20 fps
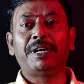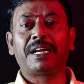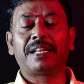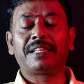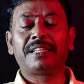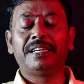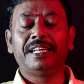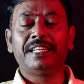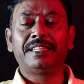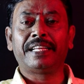
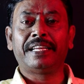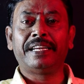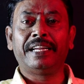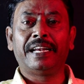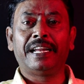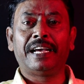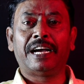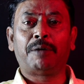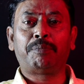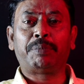பண்ணுறதுனே
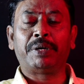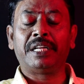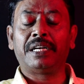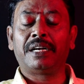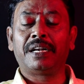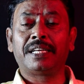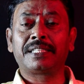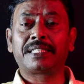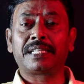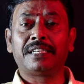தெரியலை
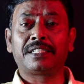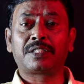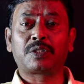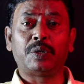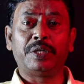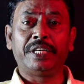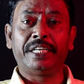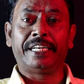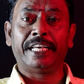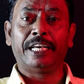அப்படின்னுலாம் சிலர்
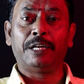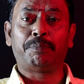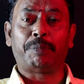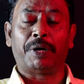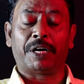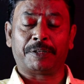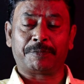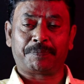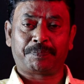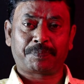சொல்லிகிட்டே
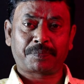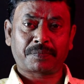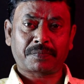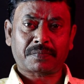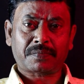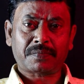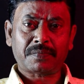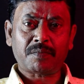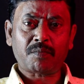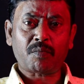இருப்பாங்க
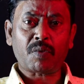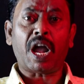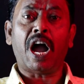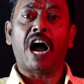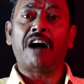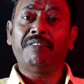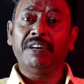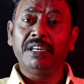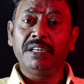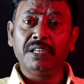
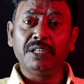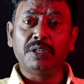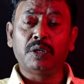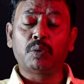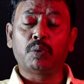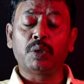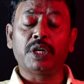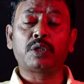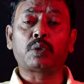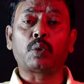அவங்களுக்கு
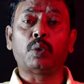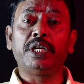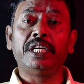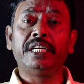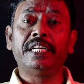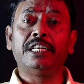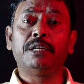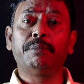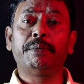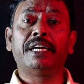கூட
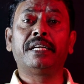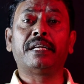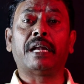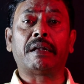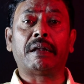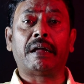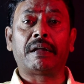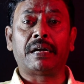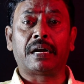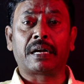தொழில் இனிமேல்
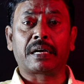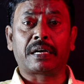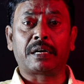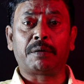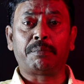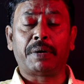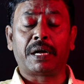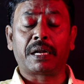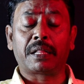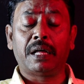நல்லா
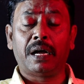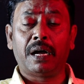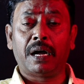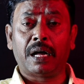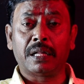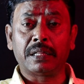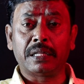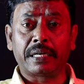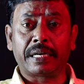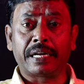நடக்கிற மாதிரி தான்
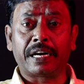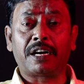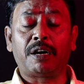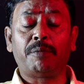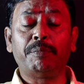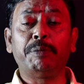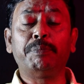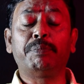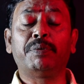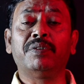அந்த கிரக
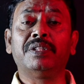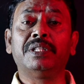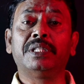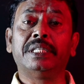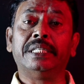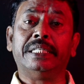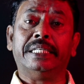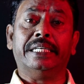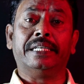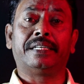அமைப்பு
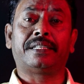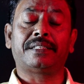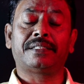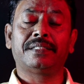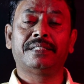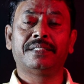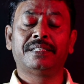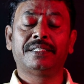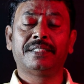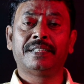வந்து
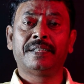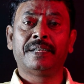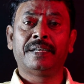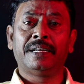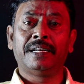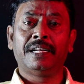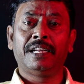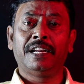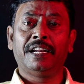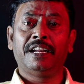இருக்குது
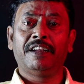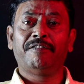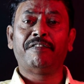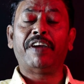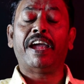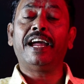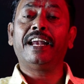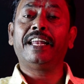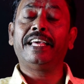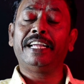
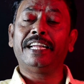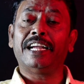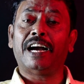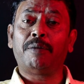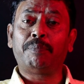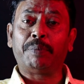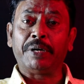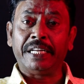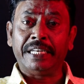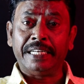வேலை
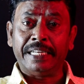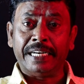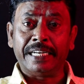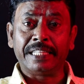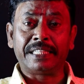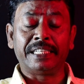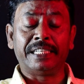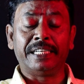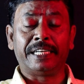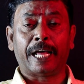அப்படின்னு
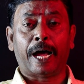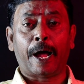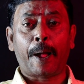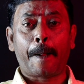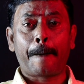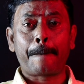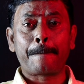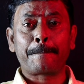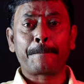எடுத்துக்கிட்டால்